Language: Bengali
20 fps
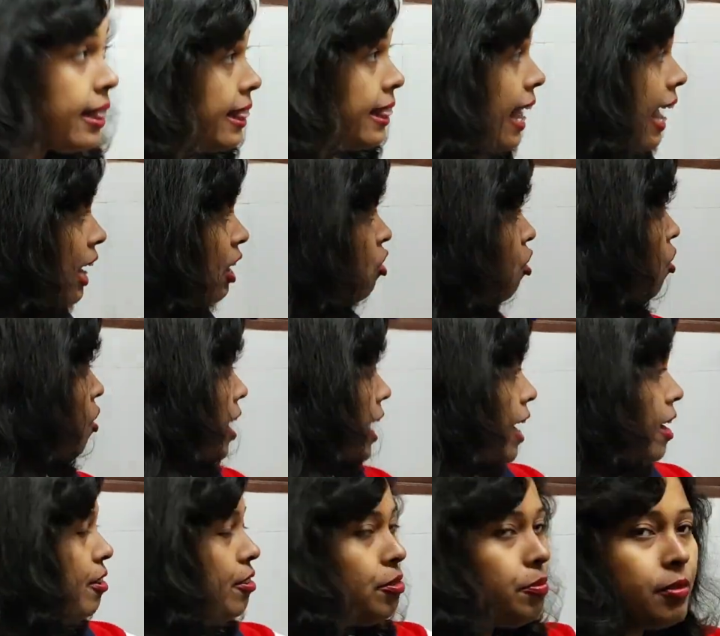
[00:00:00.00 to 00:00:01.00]
দেখো
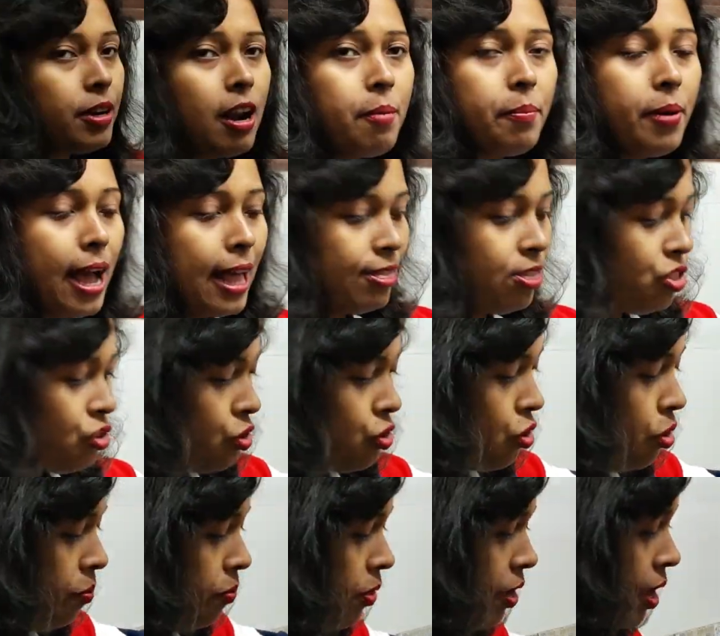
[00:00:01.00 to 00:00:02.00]
এই রুমটার
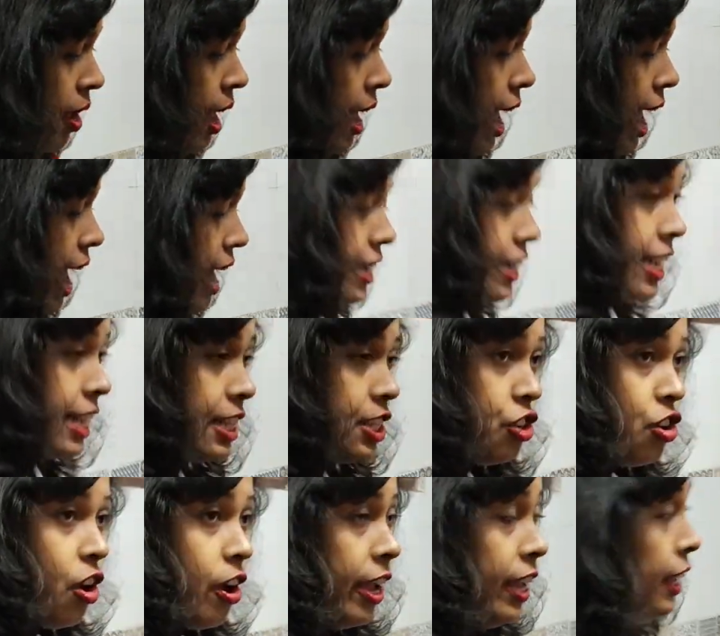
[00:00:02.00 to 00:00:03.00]
বাথরুম অ্যাটাচ
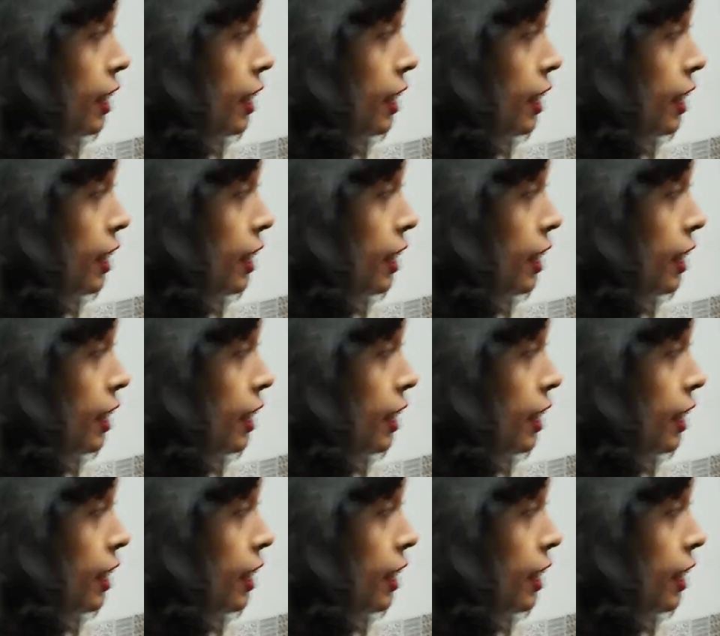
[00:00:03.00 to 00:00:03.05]
নয়